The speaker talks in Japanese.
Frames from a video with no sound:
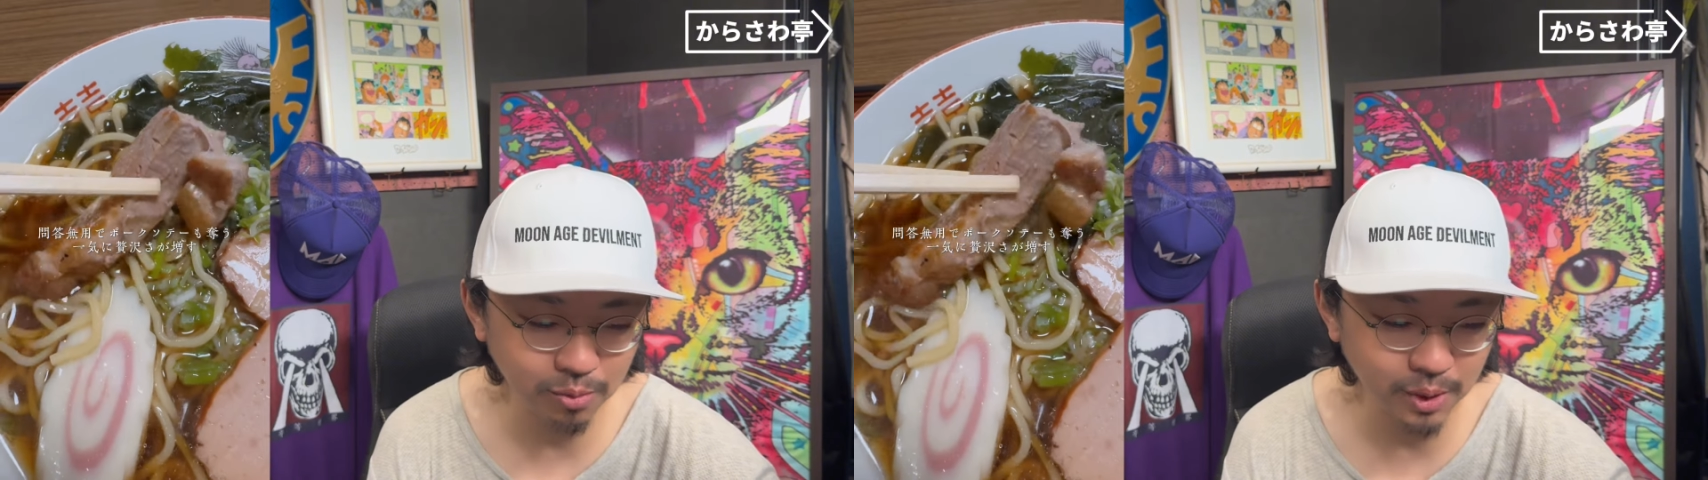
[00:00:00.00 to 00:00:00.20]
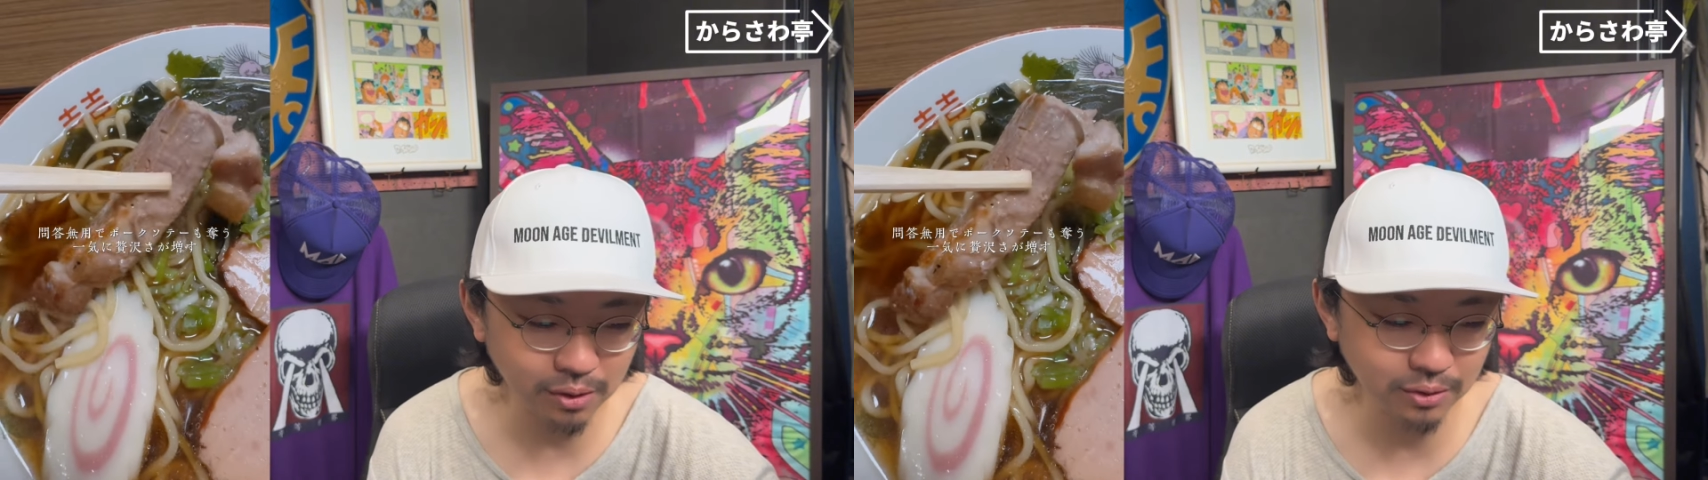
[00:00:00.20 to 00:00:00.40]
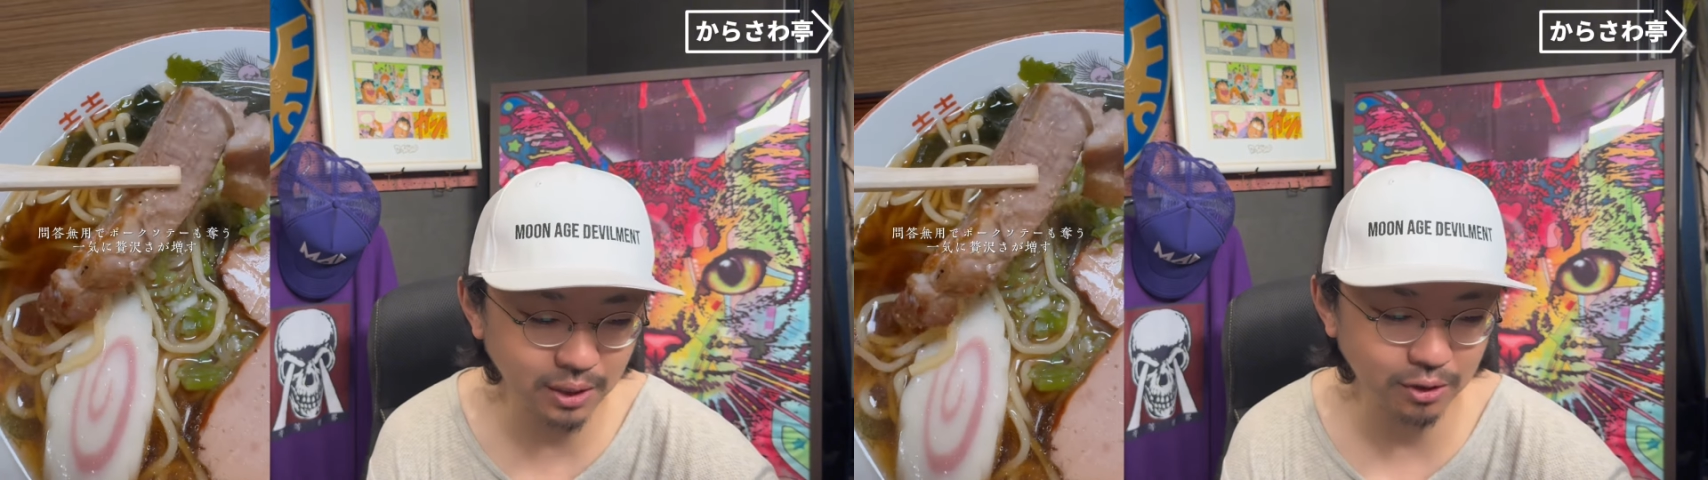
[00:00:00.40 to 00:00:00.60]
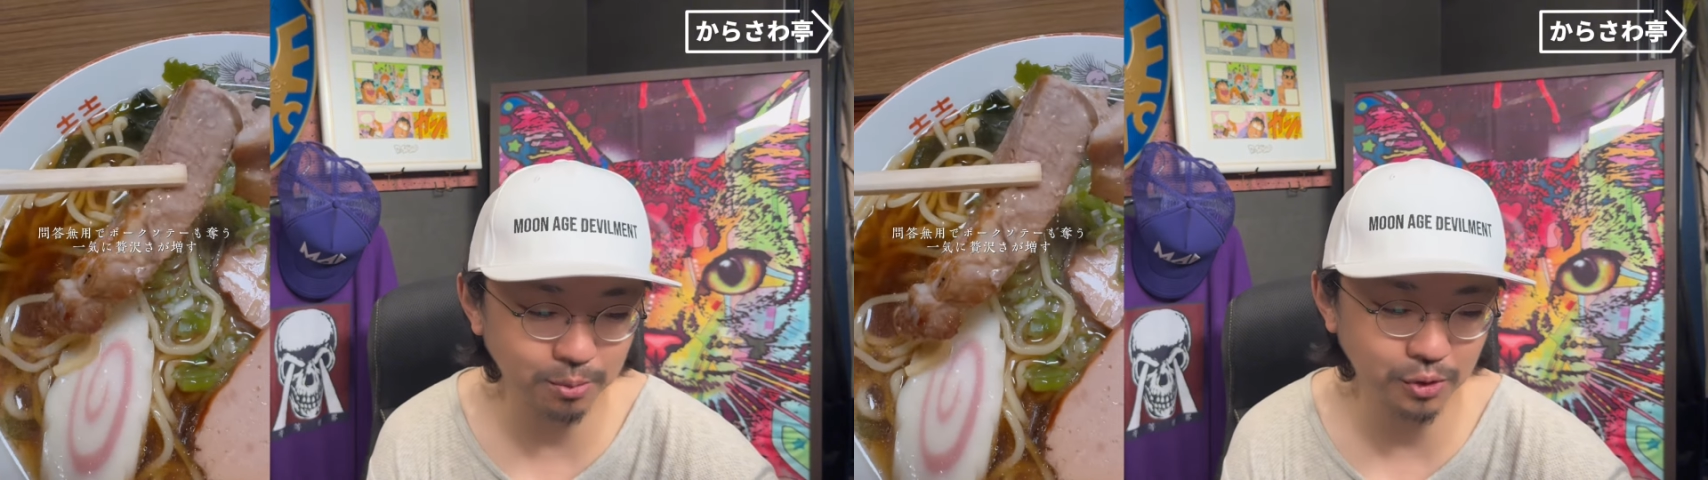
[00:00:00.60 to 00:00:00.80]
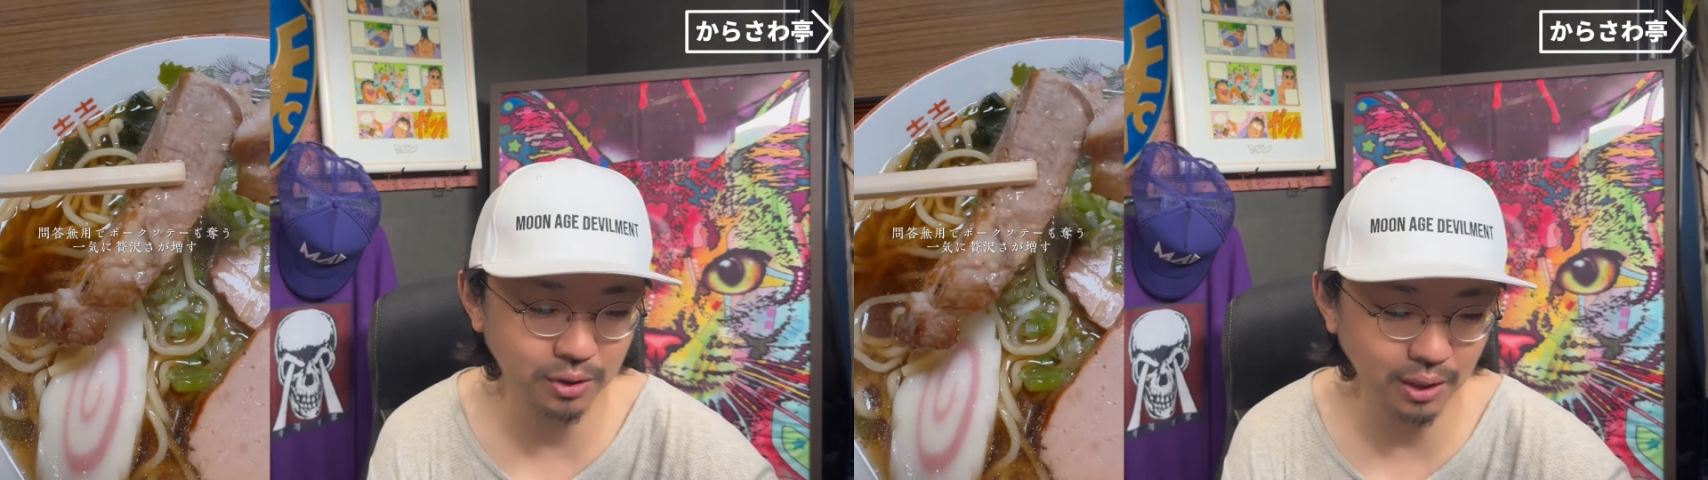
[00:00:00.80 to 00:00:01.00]
もあるんだと
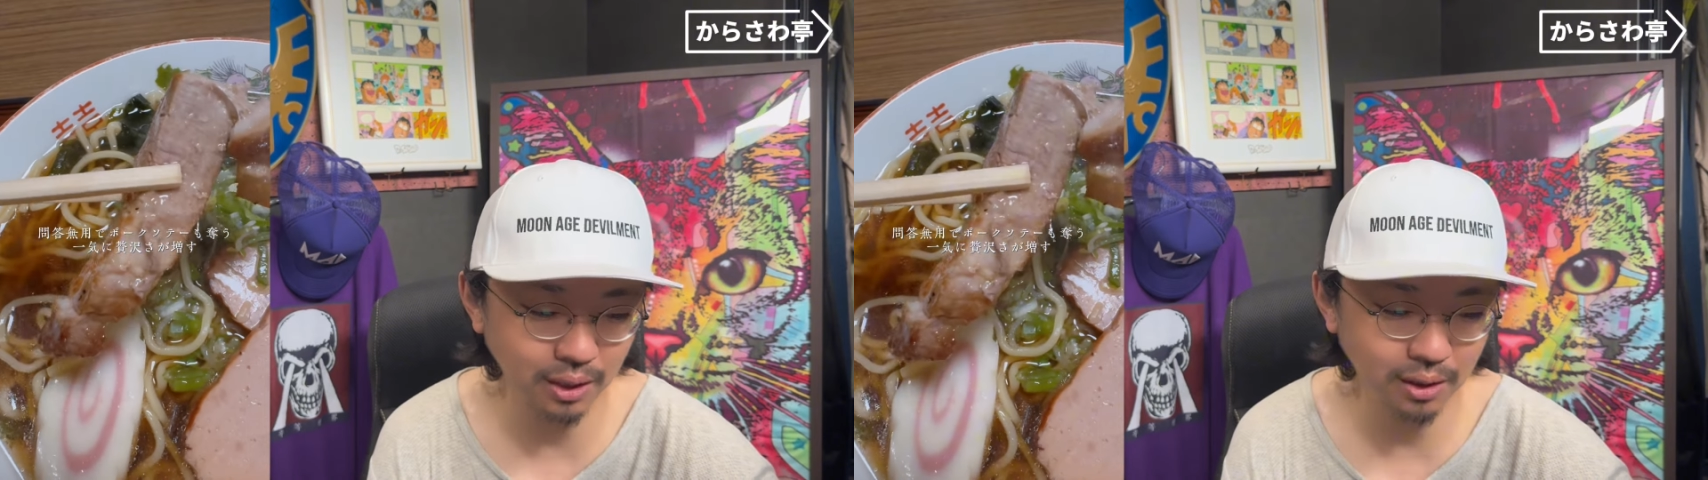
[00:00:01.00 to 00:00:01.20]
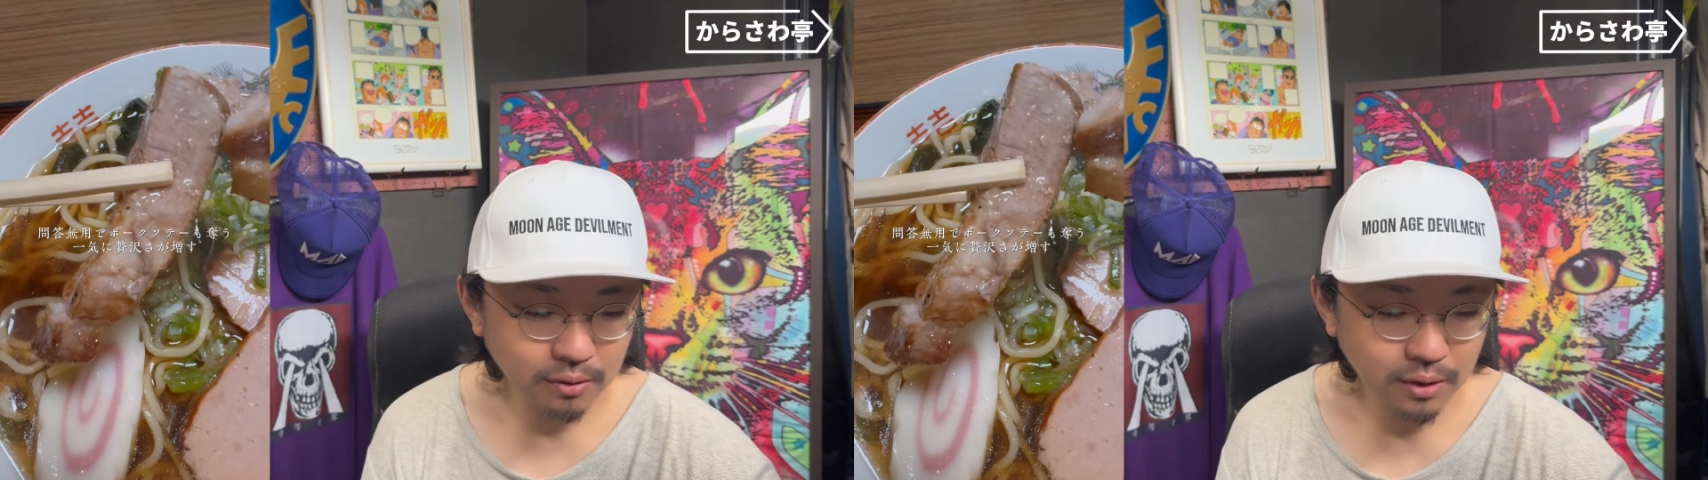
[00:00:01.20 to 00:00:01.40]
思って